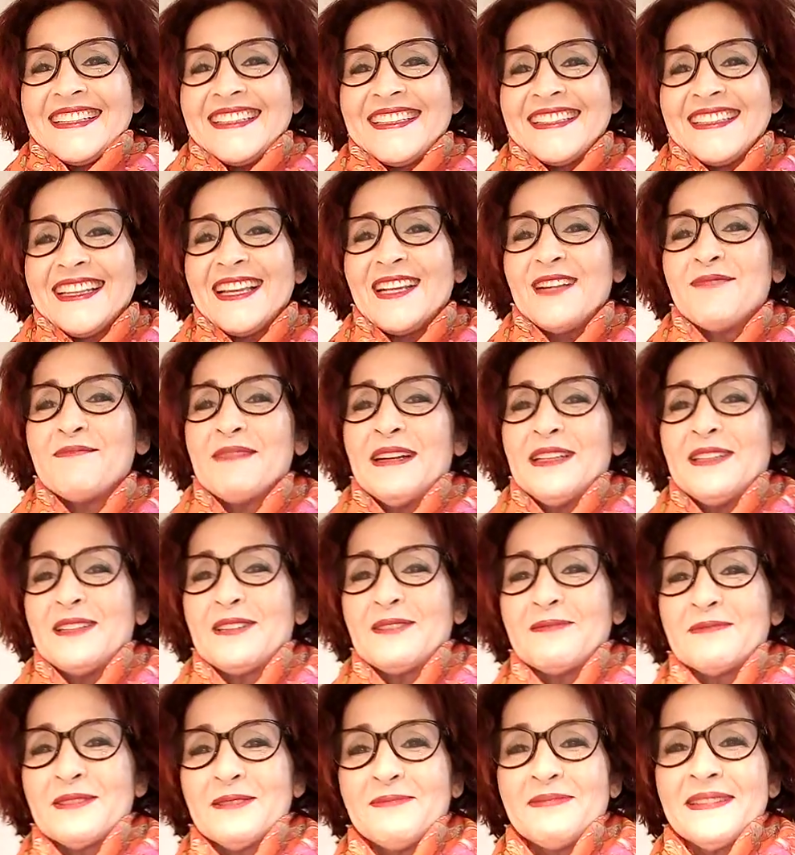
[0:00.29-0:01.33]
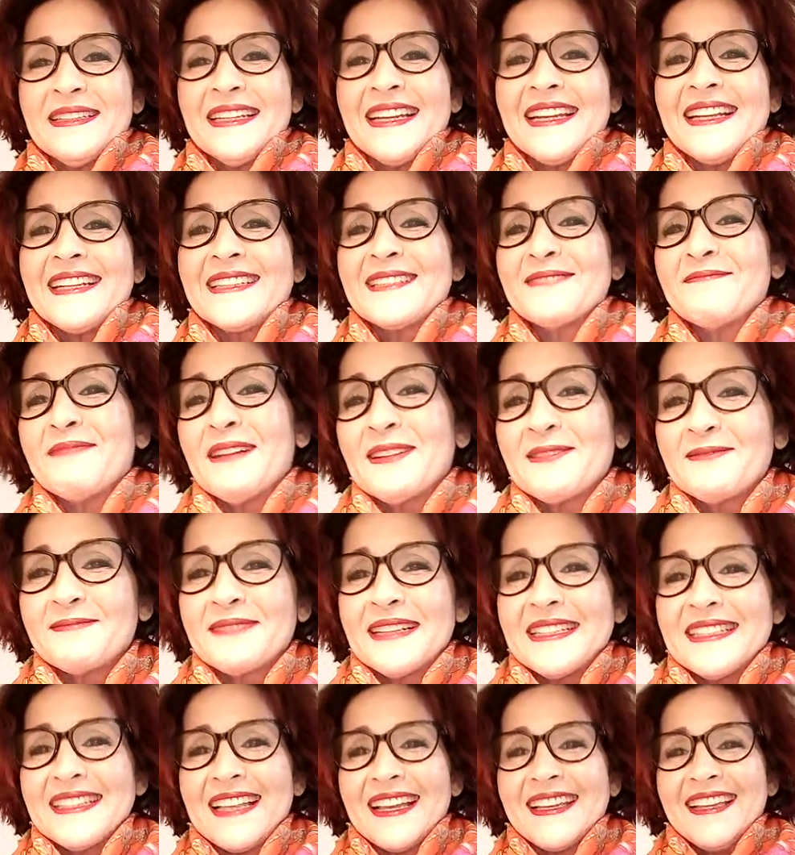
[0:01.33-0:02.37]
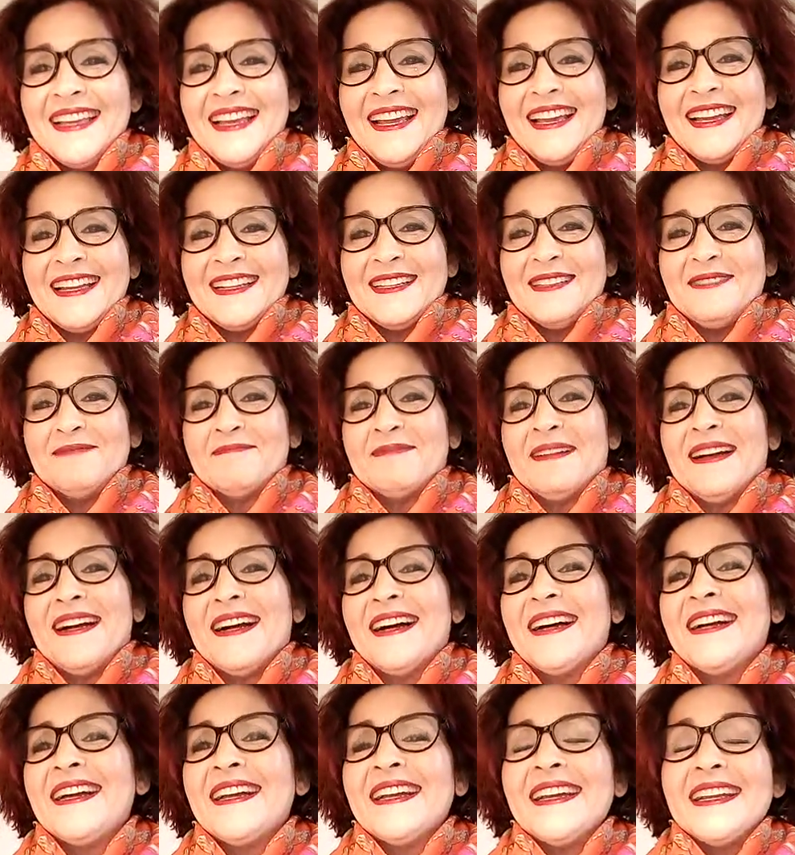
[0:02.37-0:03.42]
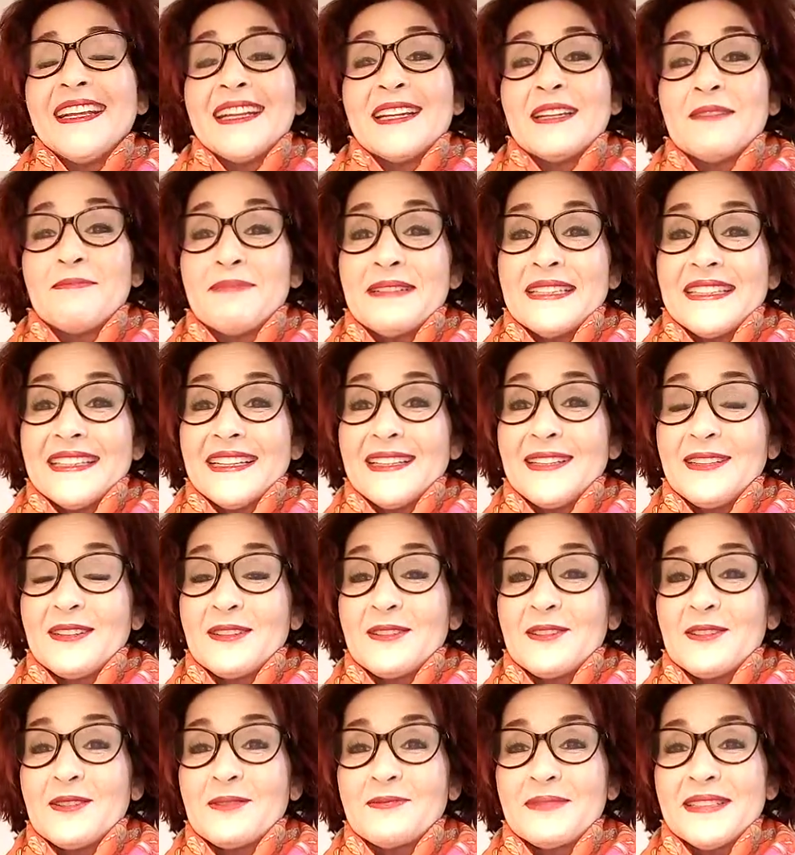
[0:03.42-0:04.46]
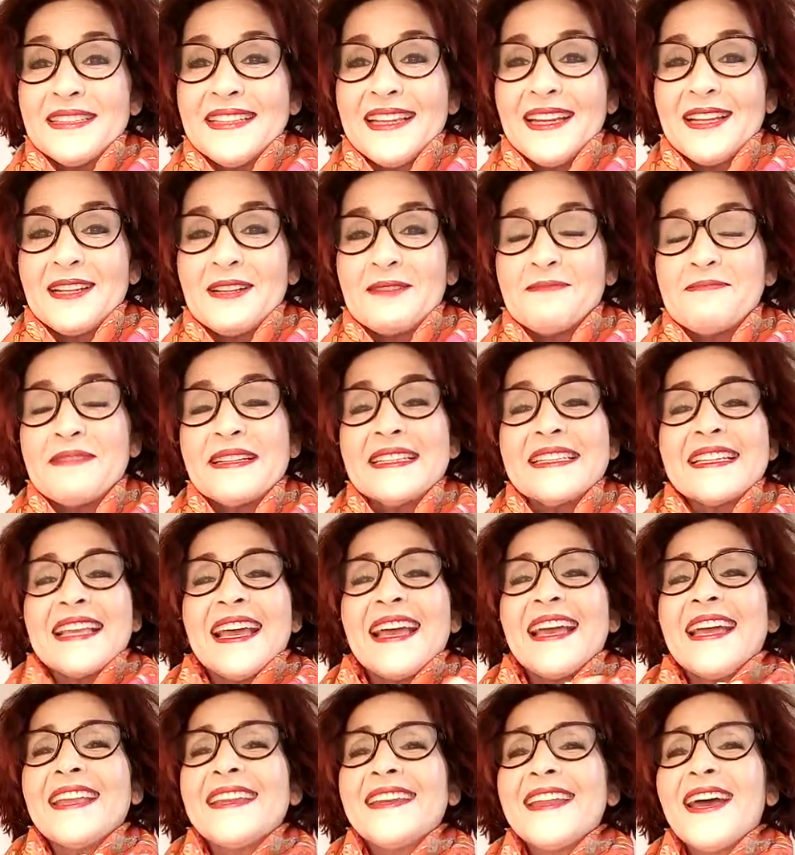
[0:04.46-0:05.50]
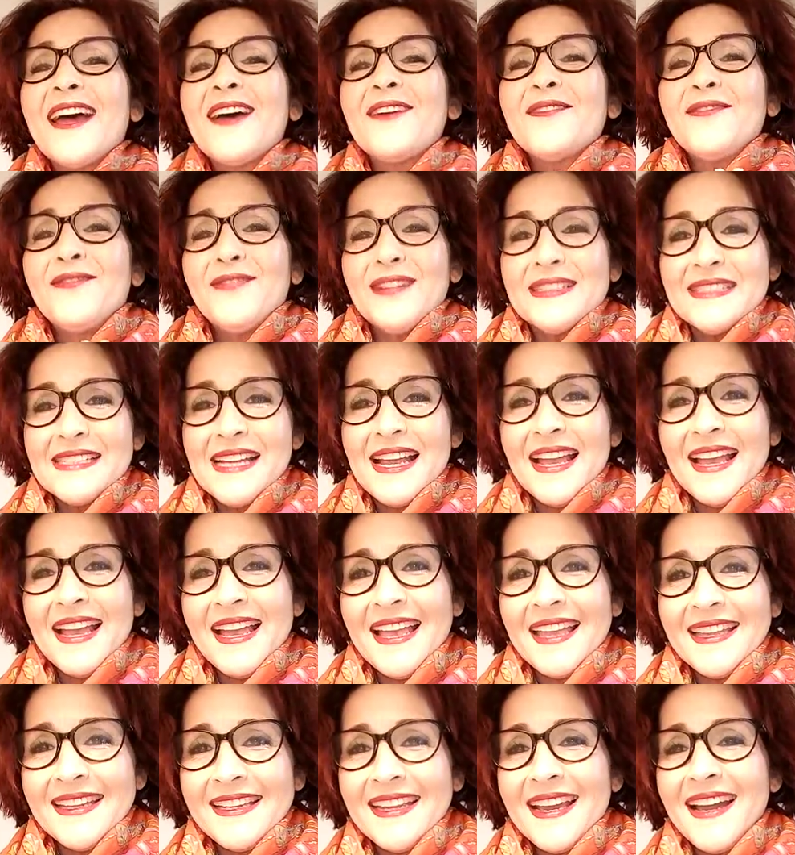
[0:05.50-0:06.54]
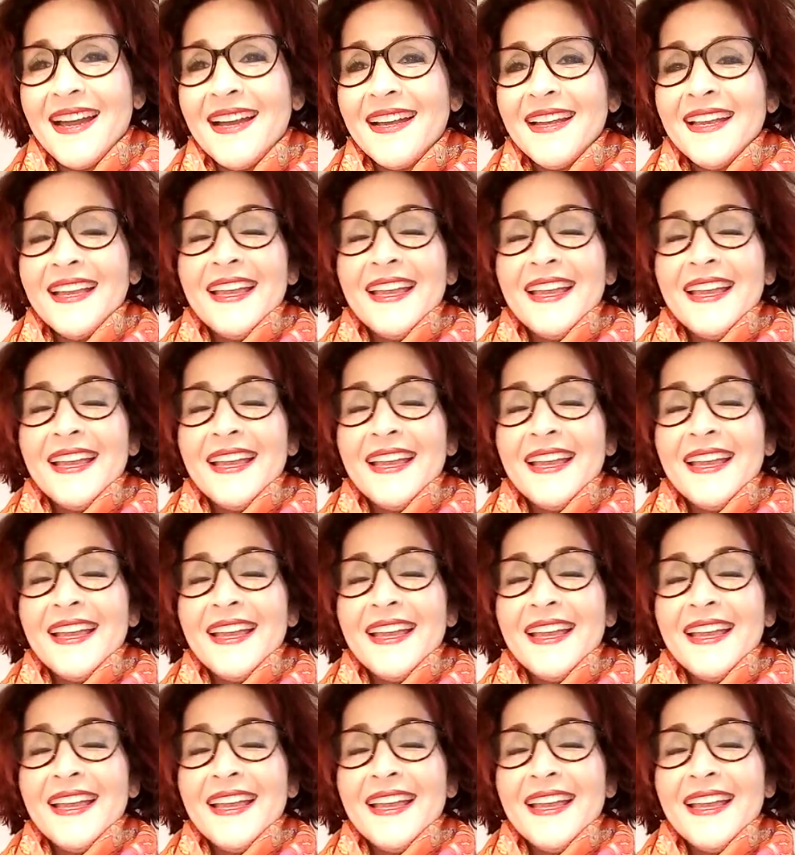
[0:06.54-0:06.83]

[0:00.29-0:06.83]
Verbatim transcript: السلام عليكم البنات معكم نصائح حليمه لبس عليكم صحه لاباس انا فرحانه